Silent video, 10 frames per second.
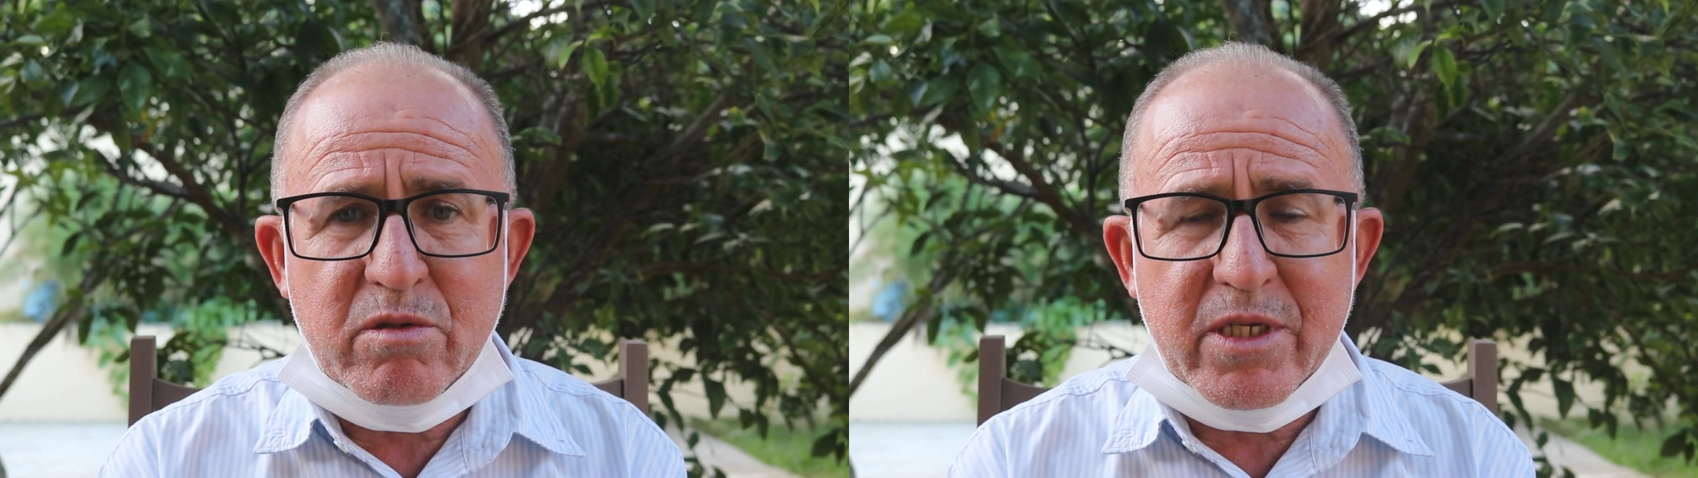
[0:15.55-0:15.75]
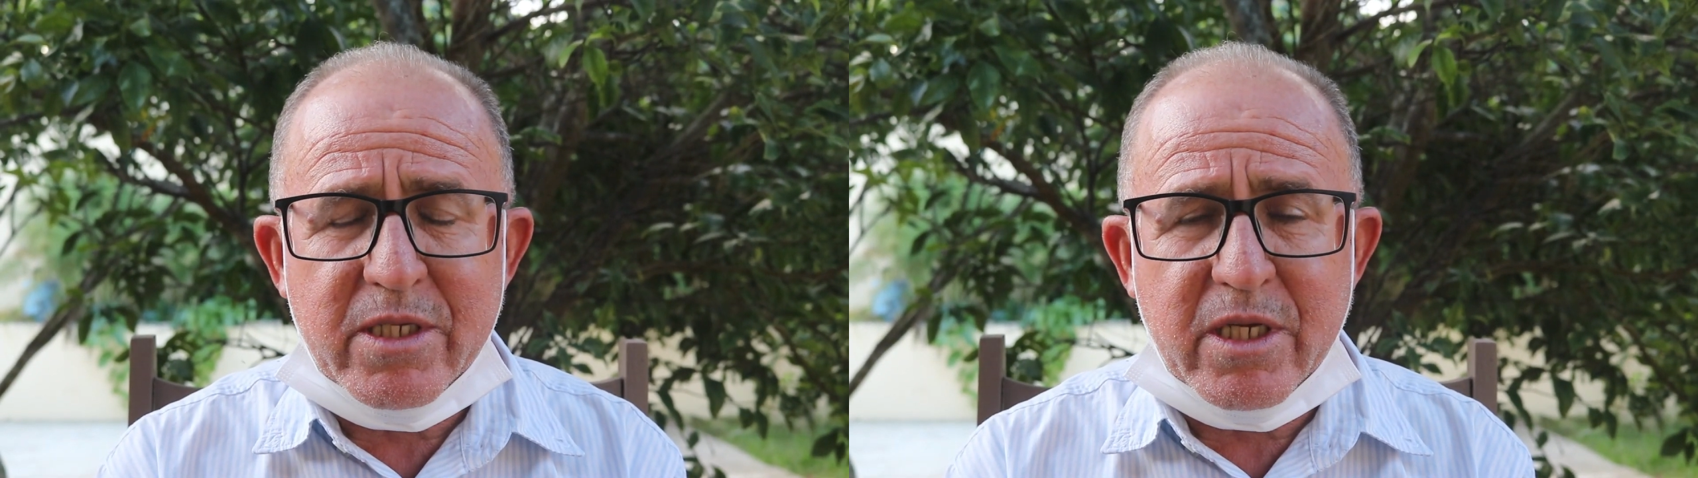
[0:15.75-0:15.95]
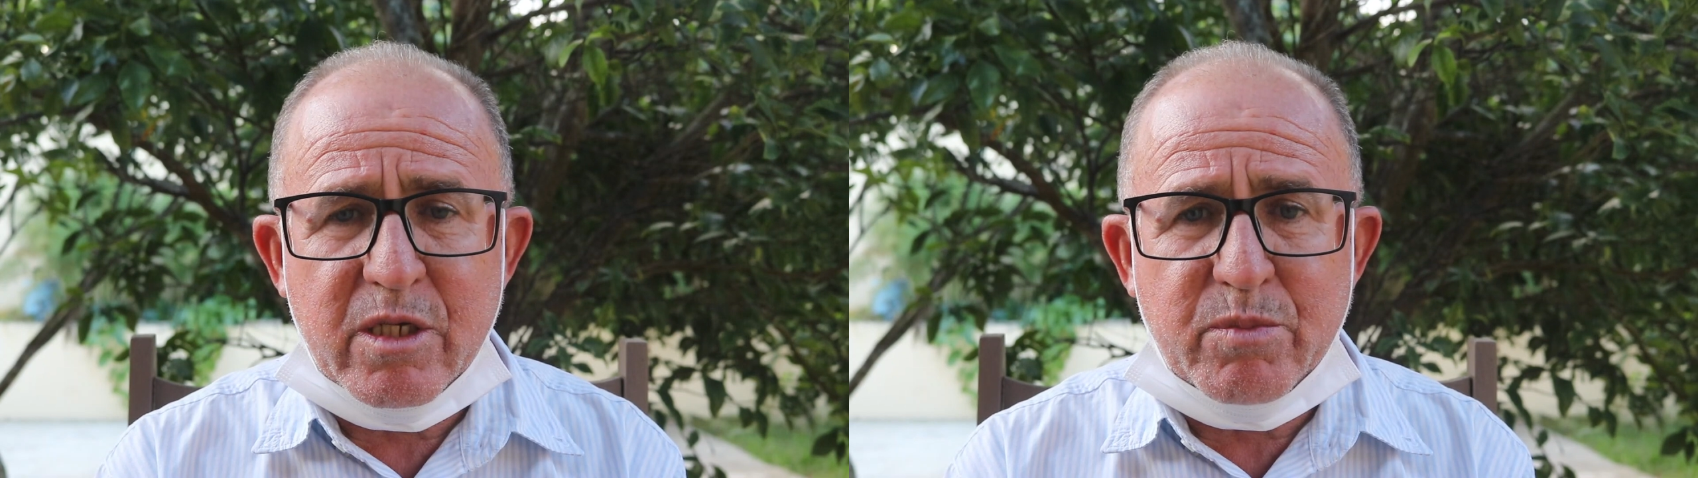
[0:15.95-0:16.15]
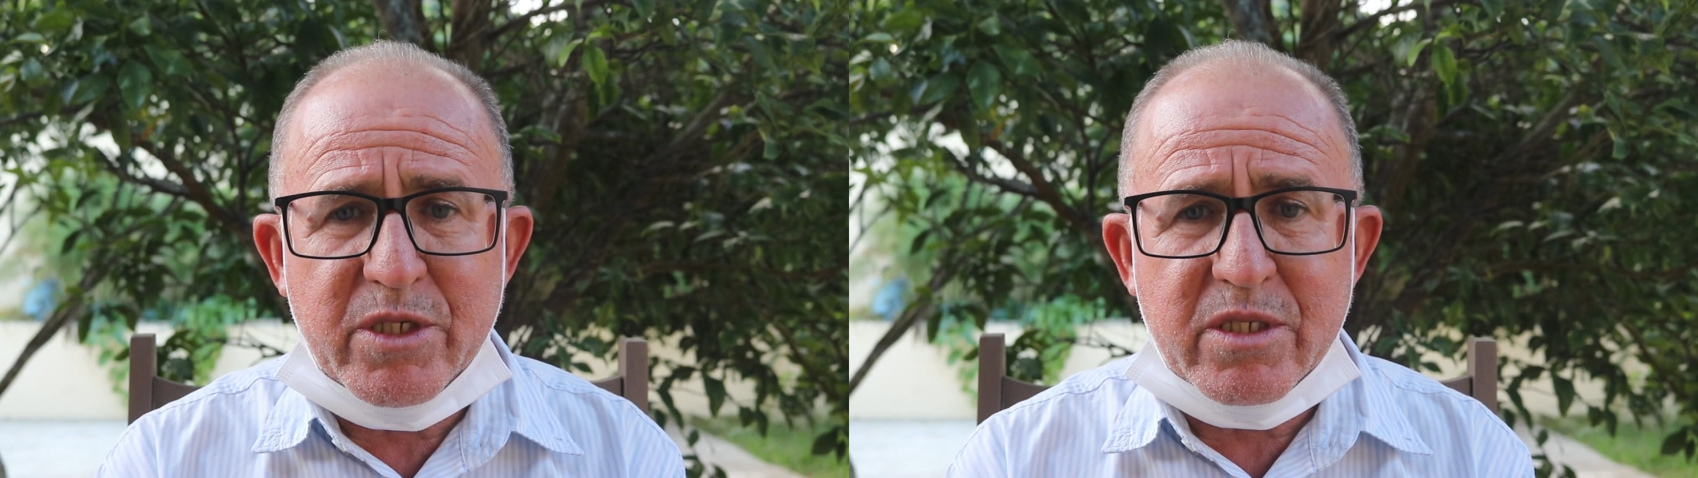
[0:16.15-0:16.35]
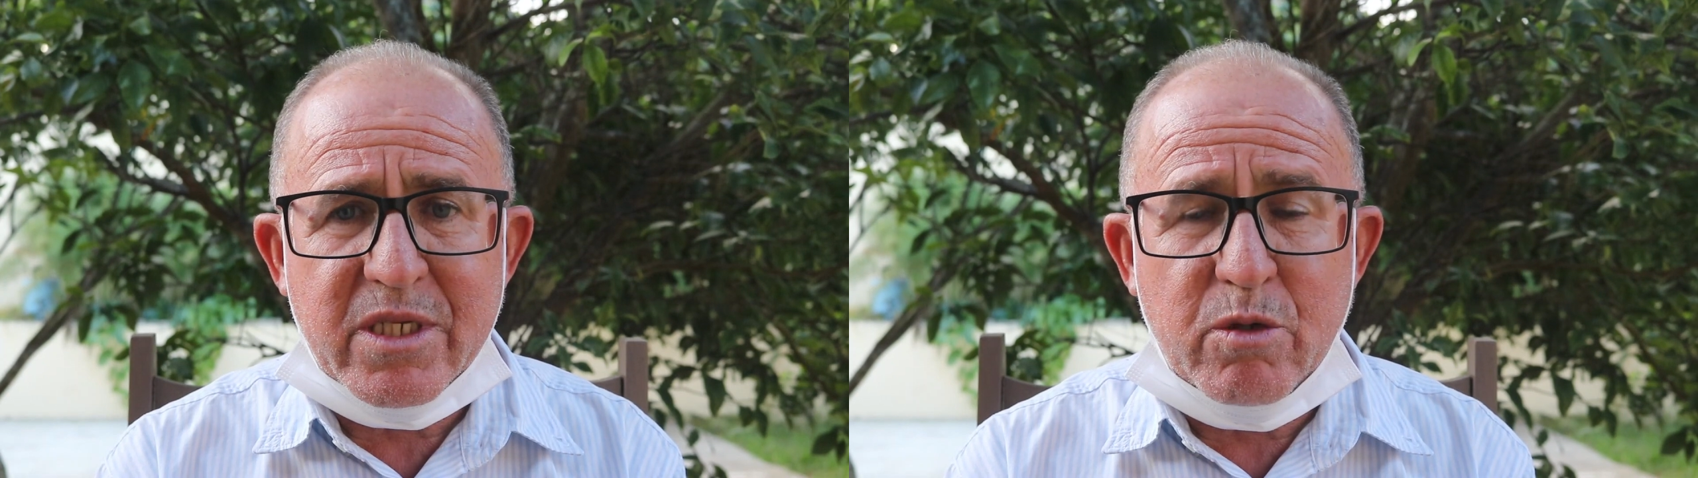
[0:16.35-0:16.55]
com nossa equipe
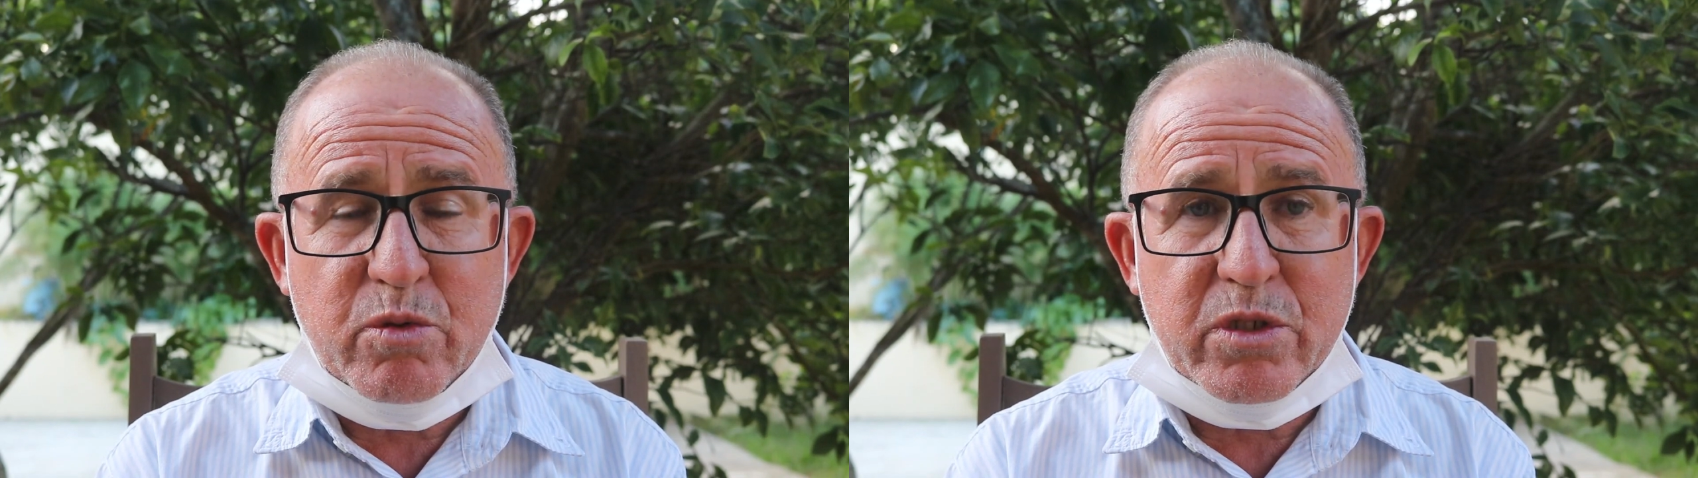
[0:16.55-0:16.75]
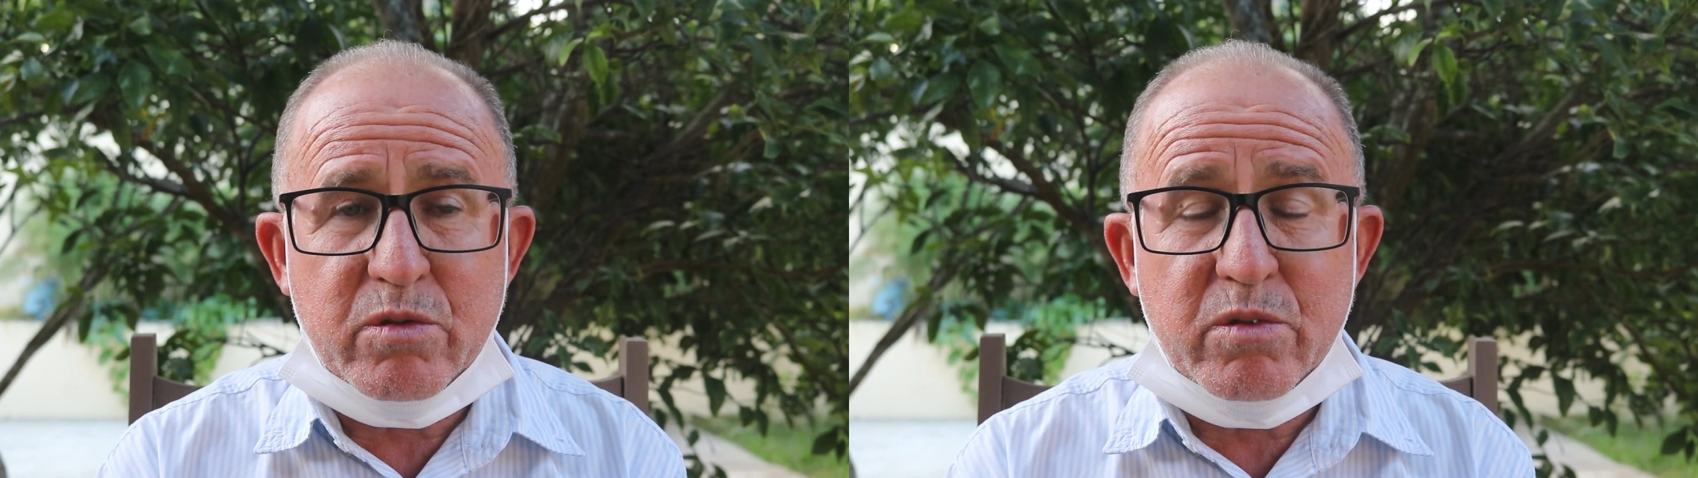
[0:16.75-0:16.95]
de saúde,